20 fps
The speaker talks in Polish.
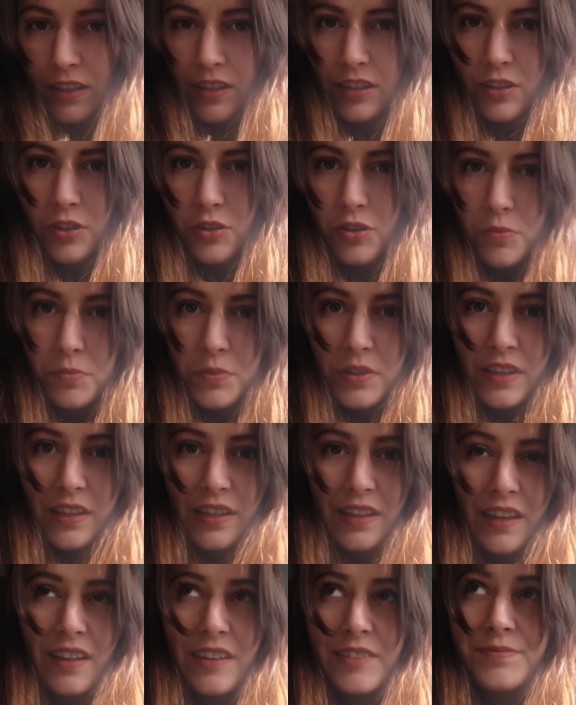i do
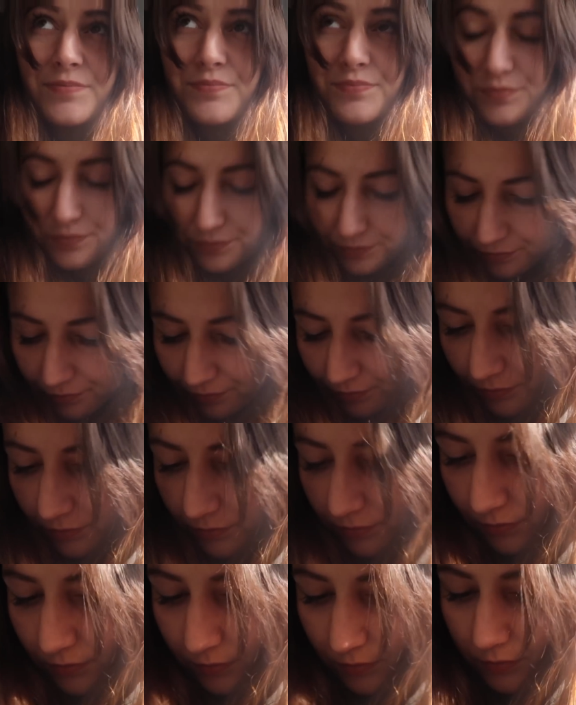Dominika.
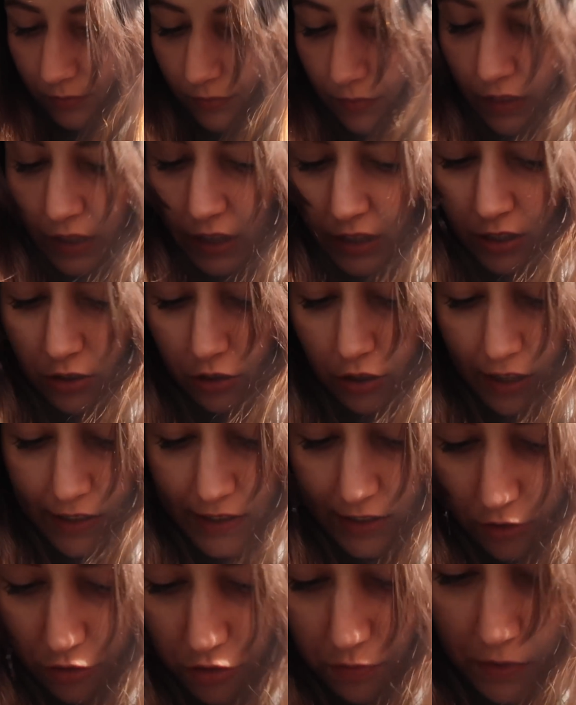I do
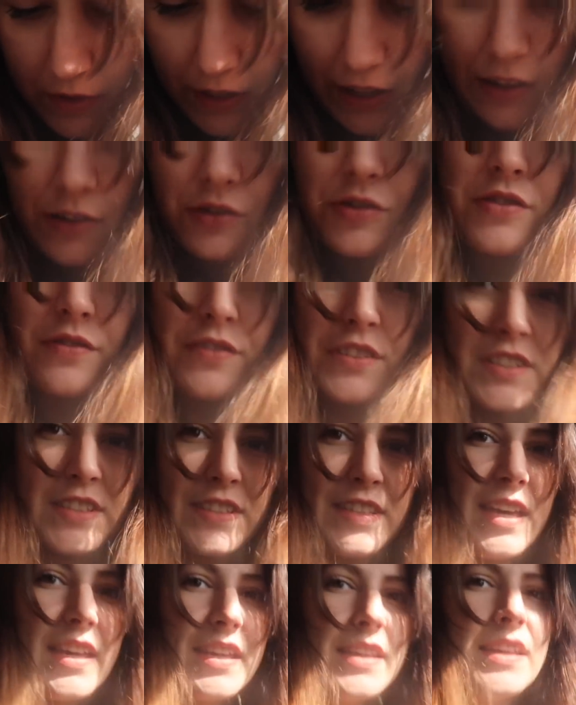Jasia do szpitala
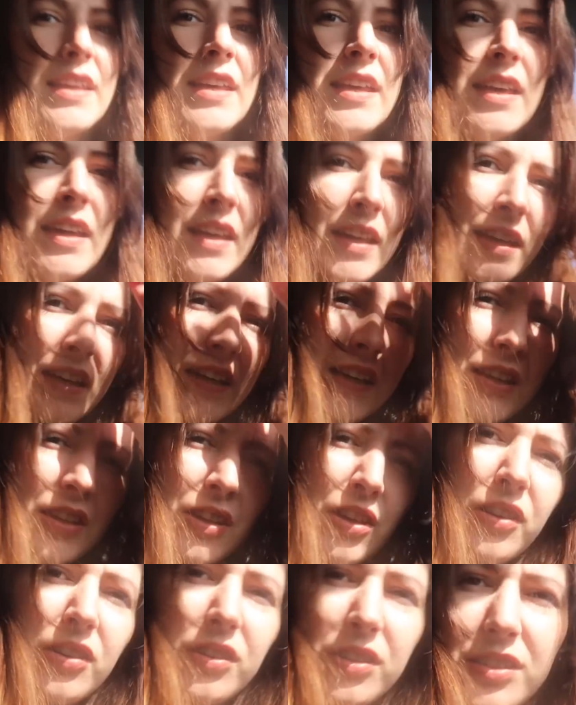oczywiście.
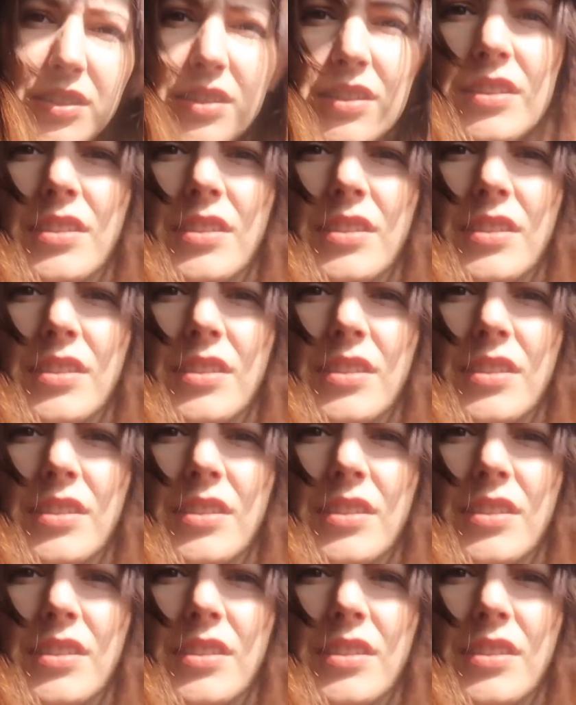No,